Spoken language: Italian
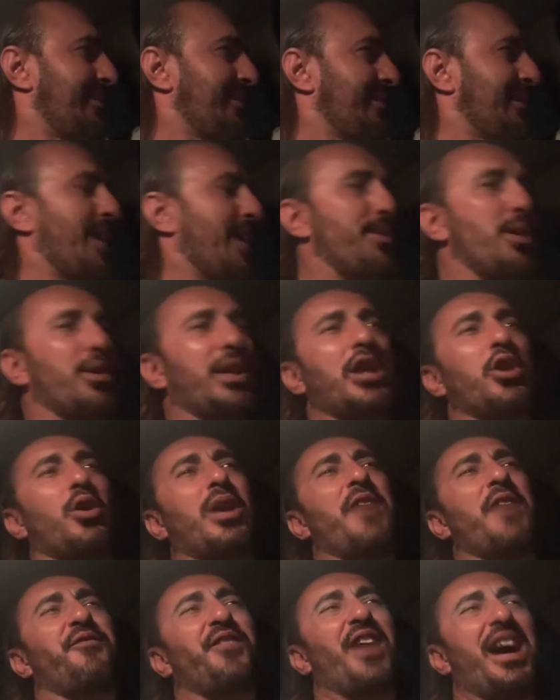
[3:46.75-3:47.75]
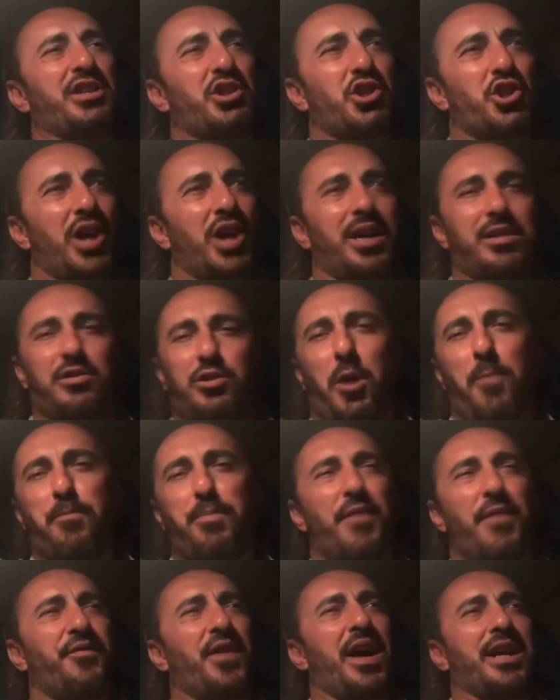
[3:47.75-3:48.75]
abbiamo dato la faccia,
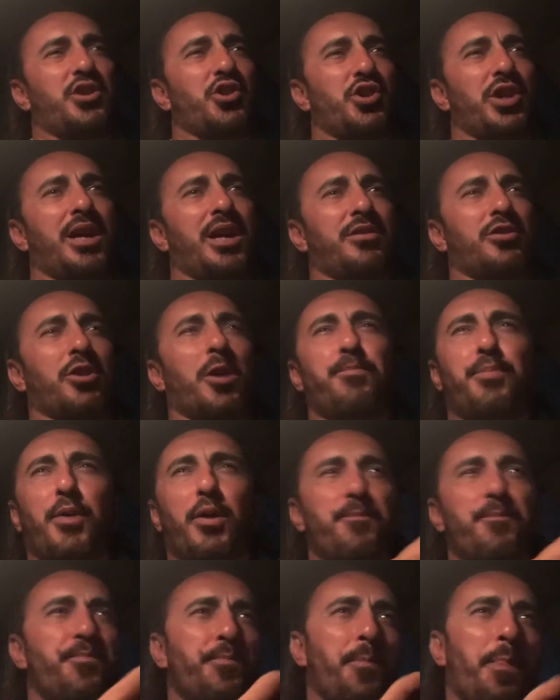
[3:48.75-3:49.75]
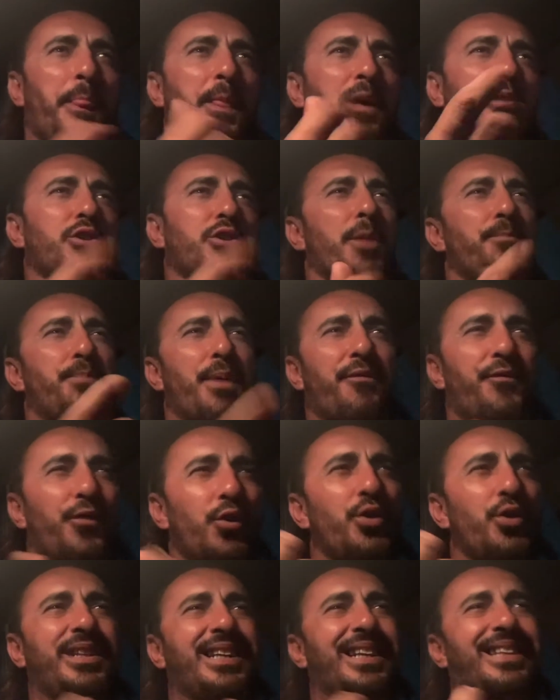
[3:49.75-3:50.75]
troppa faccia, troppo, troppa
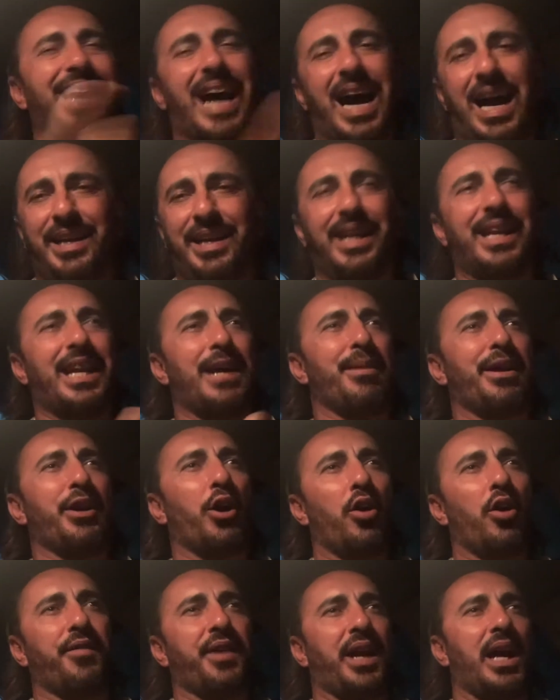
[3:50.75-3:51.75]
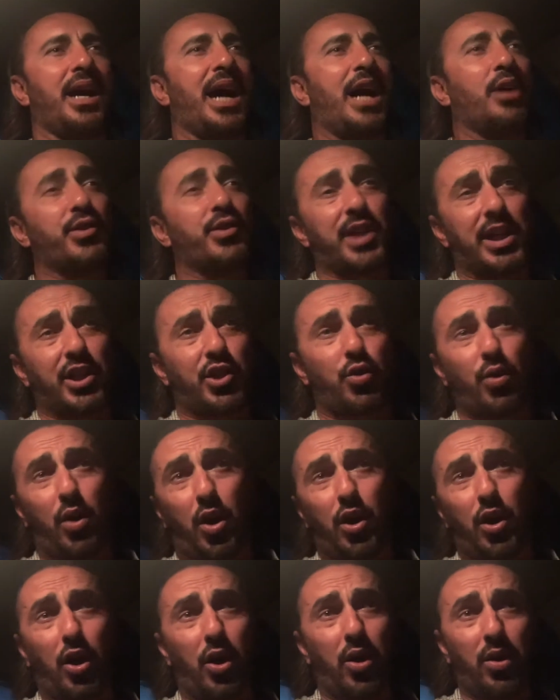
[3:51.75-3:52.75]
fluidità nella manovra a un
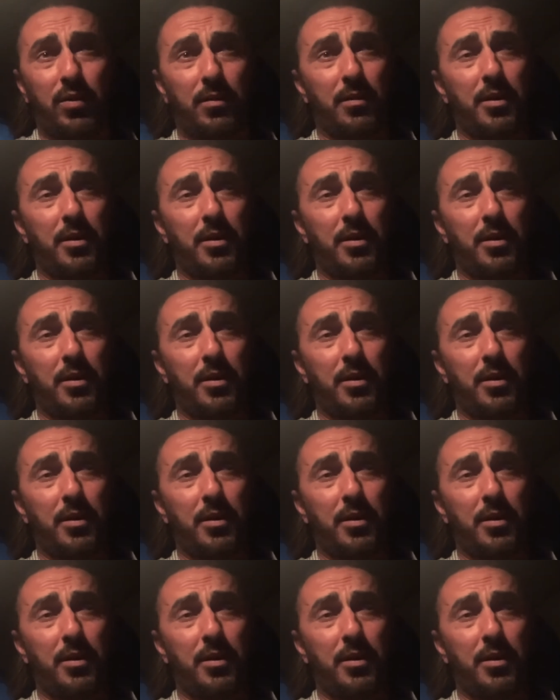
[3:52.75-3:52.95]
Sassuolo